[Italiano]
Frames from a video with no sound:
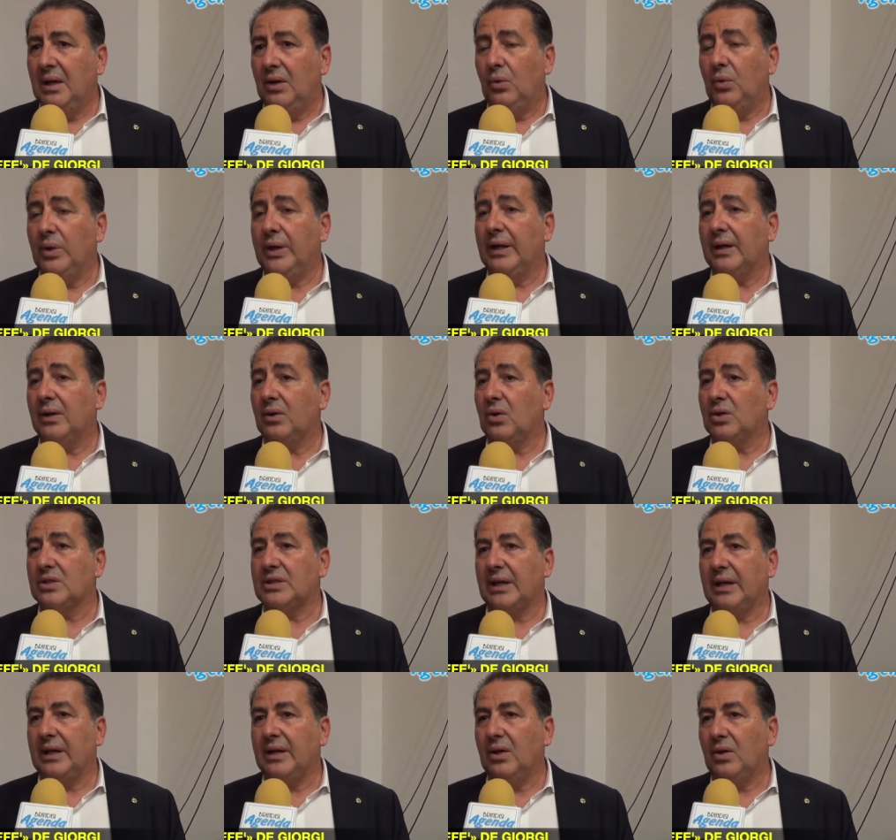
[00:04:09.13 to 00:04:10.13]
L'unica
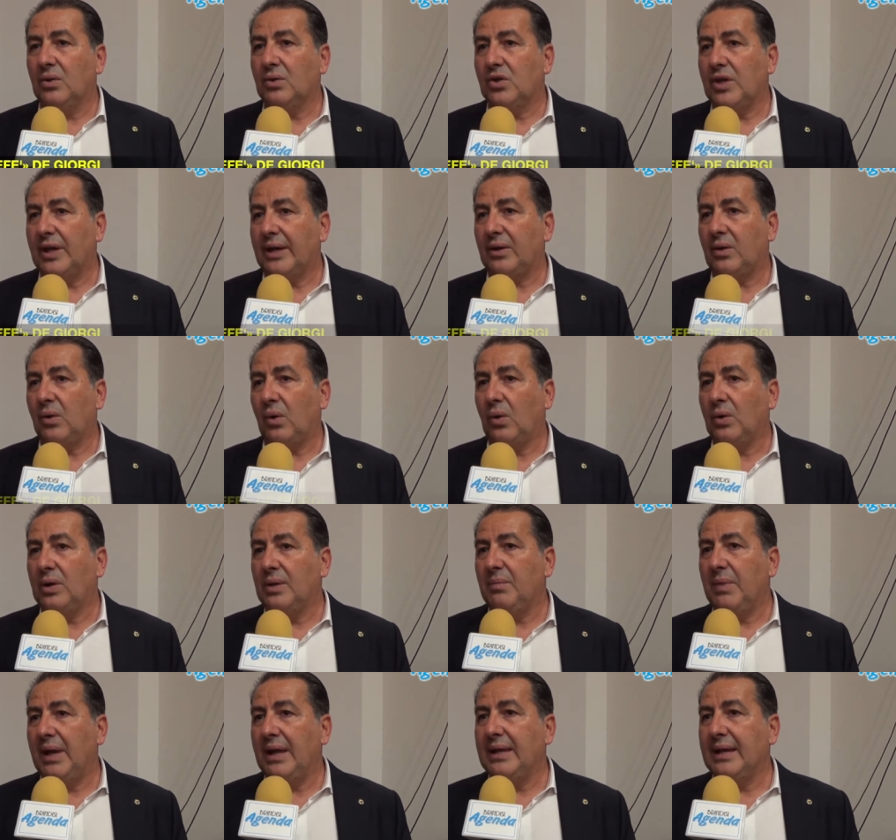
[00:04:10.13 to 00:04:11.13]
cosa che io cerco con
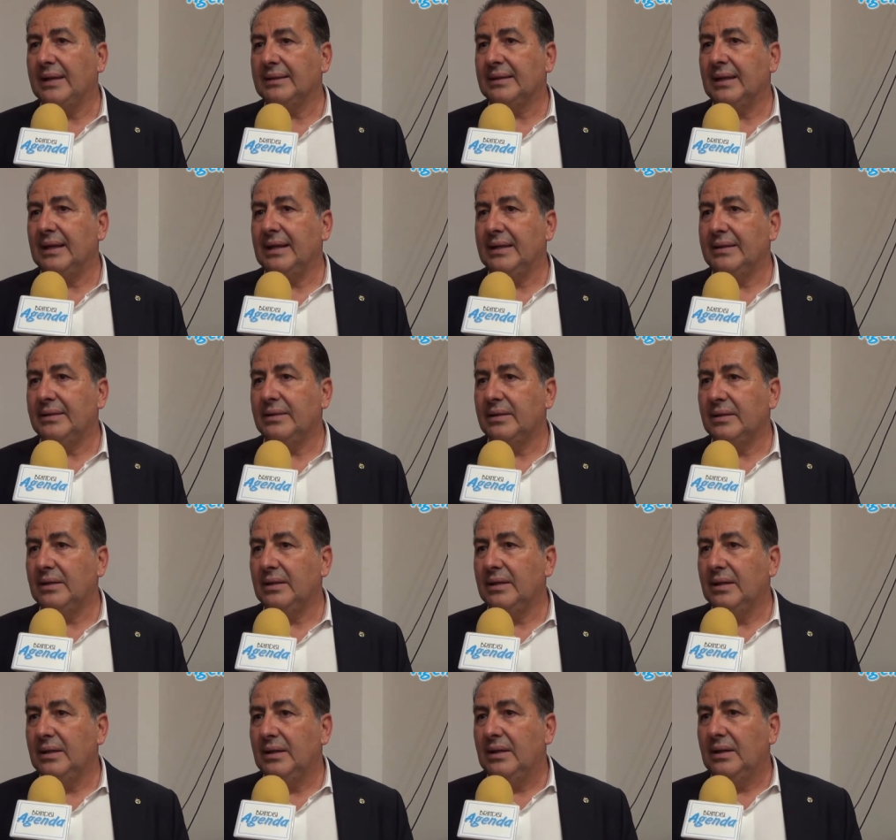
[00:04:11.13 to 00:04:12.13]
i miei
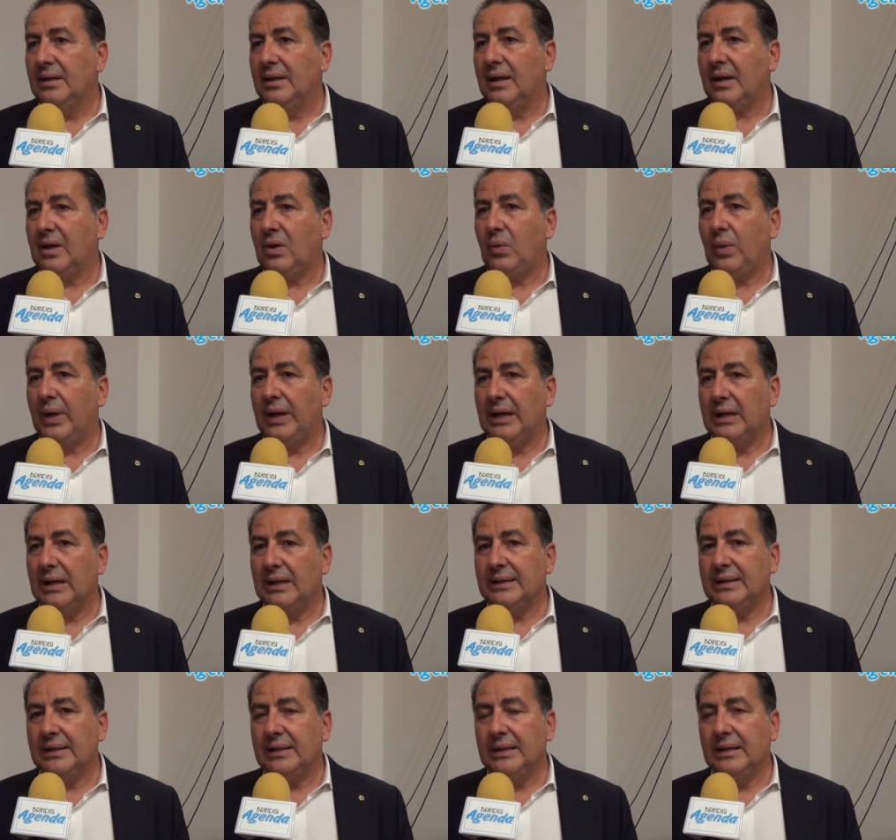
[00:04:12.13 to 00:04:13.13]
atleti è
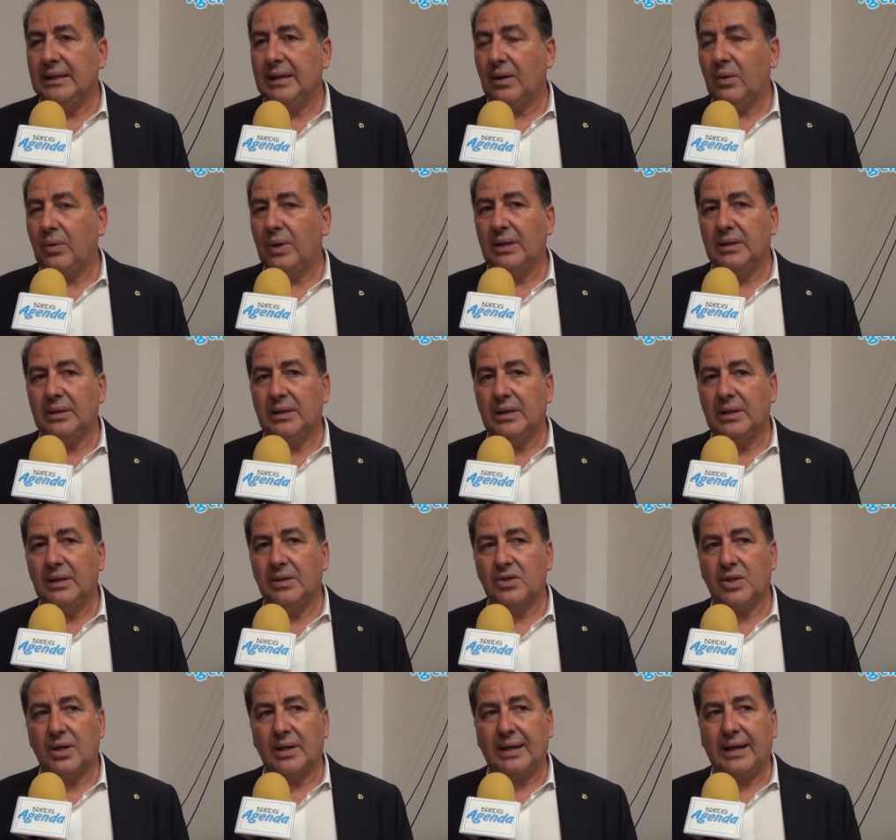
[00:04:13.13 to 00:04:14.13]
quella di, è quella
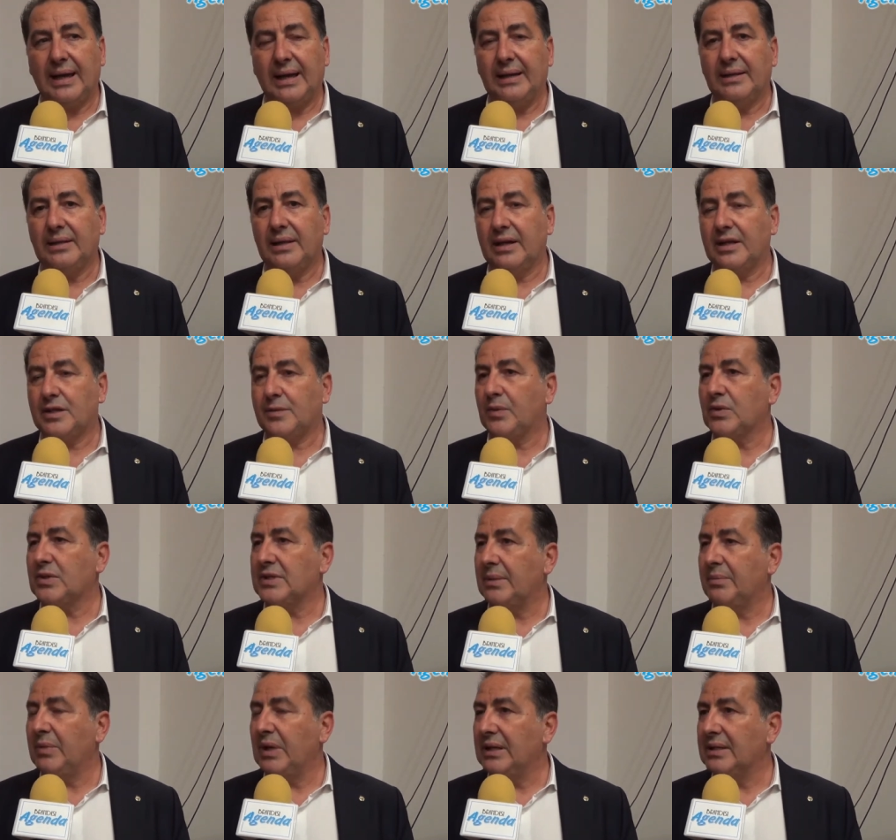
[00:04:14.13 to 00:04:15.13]
di cercare di
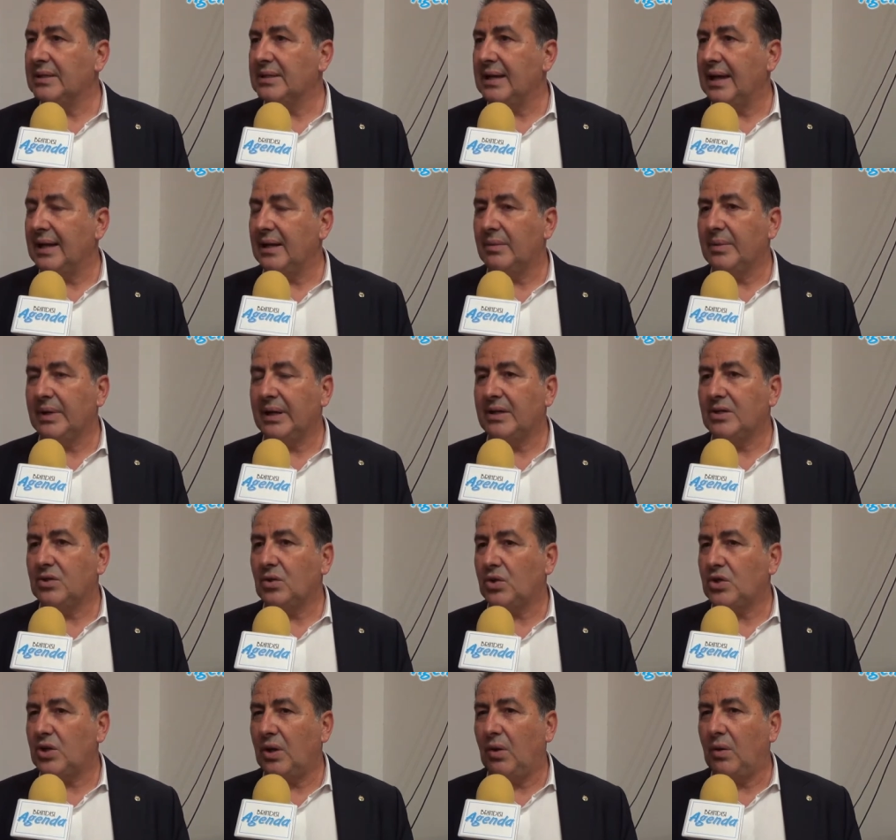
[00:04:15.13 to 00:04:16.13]
responsabilizzarli perché i
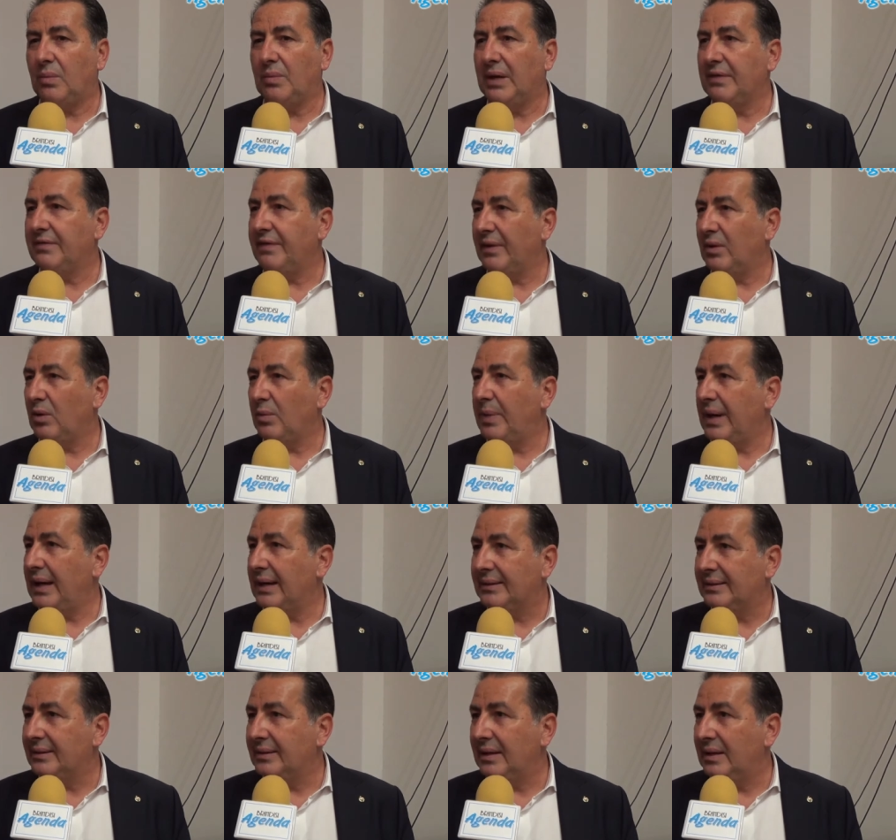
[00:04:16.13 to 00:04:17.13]
social ormai fanno
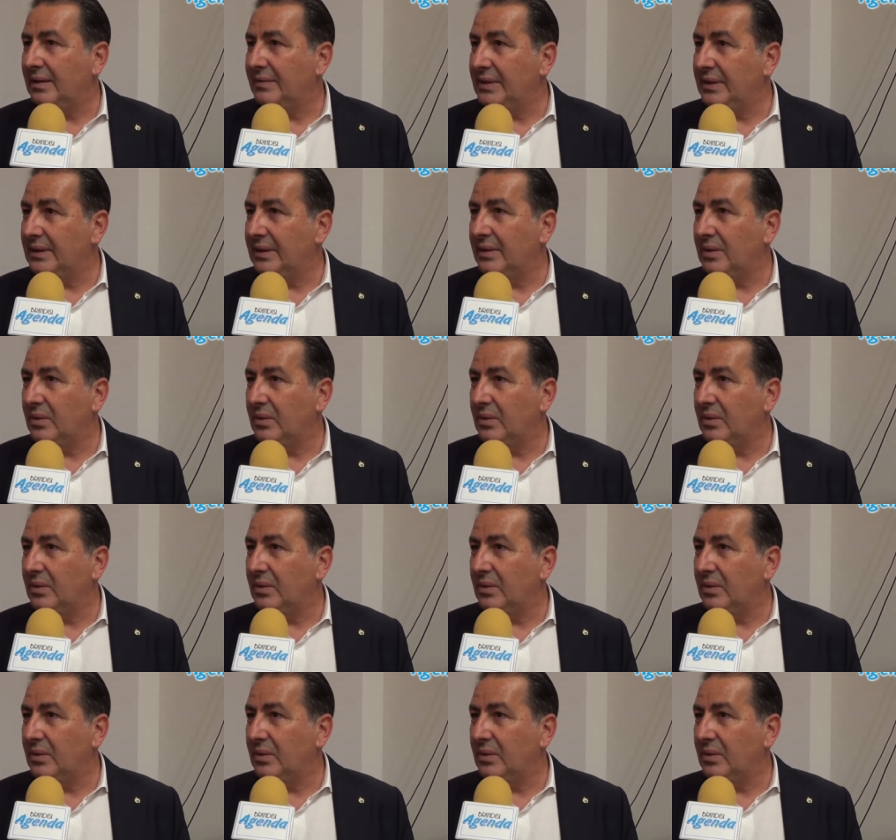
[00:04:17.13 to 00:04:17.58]
parte della vita di